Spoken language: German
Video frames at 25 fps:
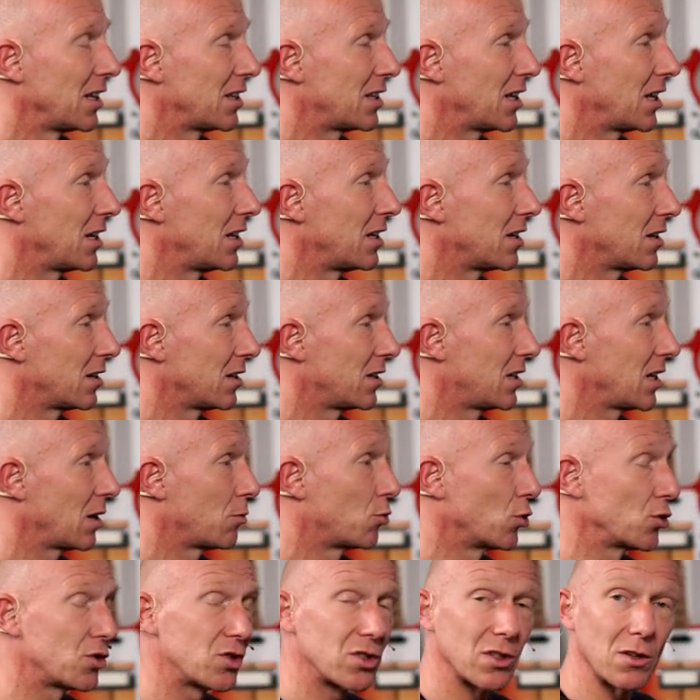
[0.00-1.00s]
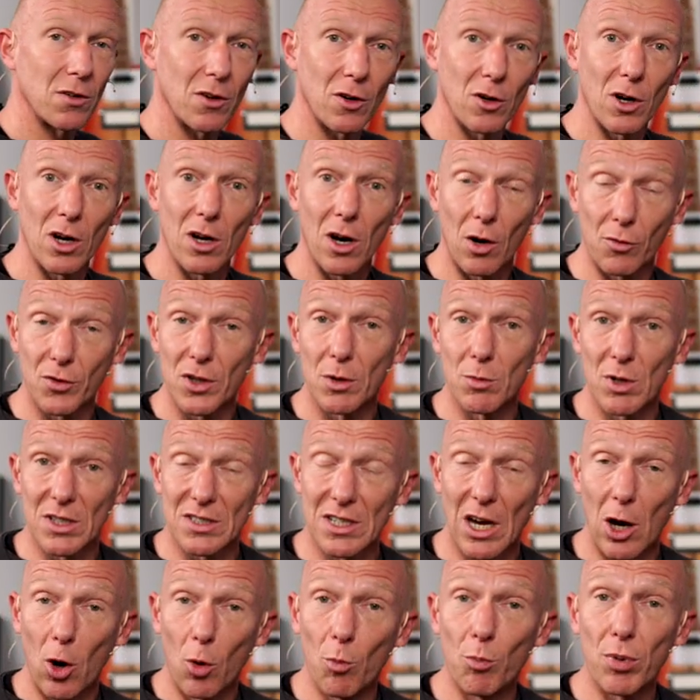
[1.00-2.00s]
denn äh, der Bus, äh, auf dem
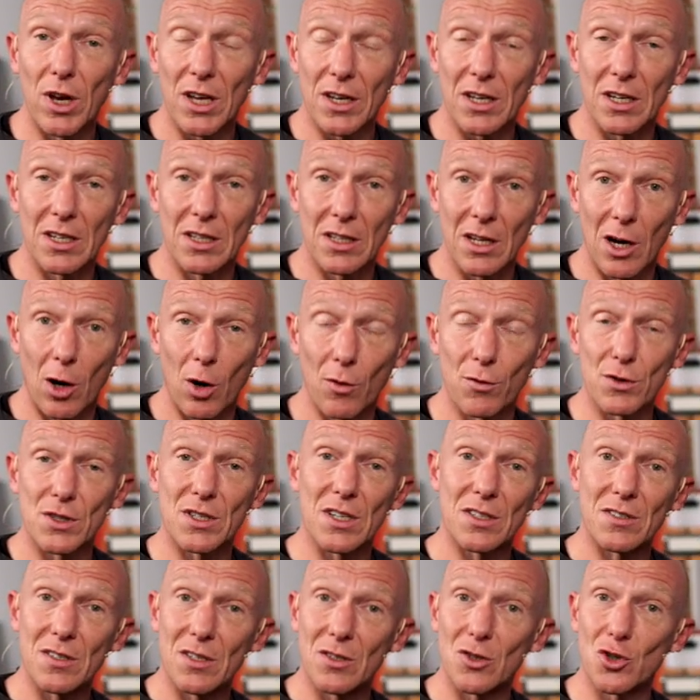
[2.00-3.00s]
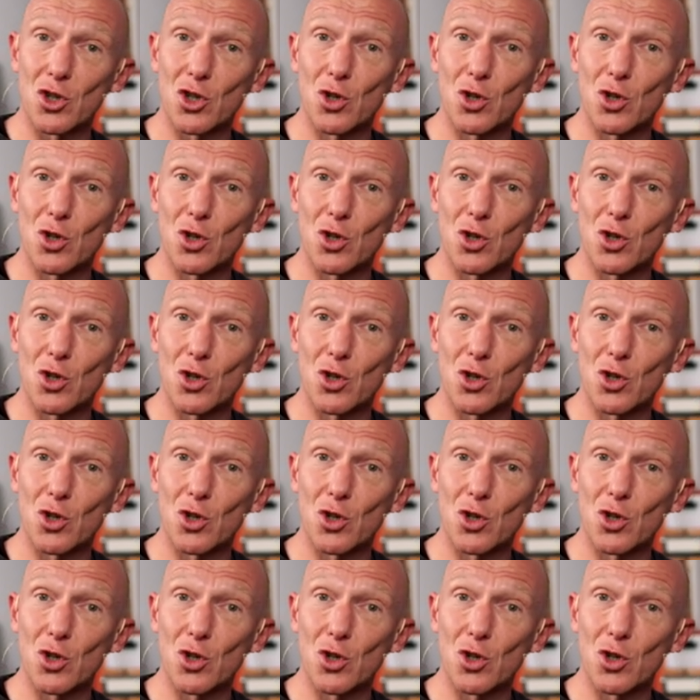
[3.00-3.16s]
das Raumplugin drauf ist, das diesen